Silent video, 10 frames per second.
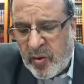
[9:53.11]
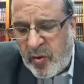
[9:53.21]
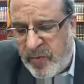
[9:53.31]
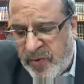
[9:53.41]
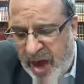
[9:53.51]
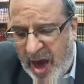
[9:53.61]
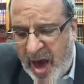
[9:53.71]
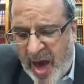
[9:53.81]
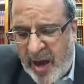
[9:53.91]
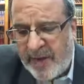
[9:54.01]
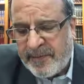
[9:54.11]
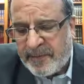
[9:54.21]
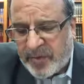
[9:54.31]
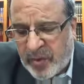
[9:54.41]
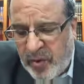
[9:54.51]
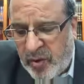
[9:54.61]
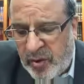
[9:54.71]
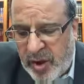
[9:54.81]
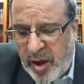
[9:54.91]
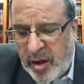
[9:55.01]
ou bien
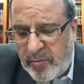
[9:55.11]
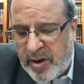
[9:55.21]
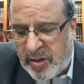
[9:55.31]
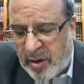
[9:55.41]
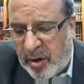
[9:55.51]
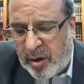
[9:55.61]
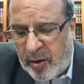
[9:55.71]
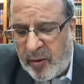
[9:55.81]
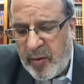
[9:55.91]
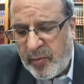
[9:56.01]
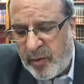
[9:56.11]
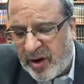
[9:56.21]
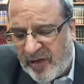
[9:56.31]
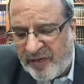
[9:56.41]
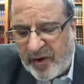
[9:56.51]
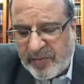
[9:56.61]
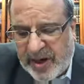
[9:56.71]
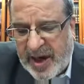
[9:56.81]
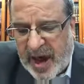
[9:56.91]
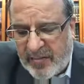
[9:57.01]
une maison pour la femme
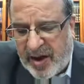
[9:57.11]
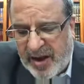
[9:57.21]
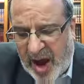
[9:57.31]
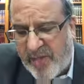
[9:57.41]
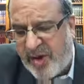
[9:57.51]
qui est almana,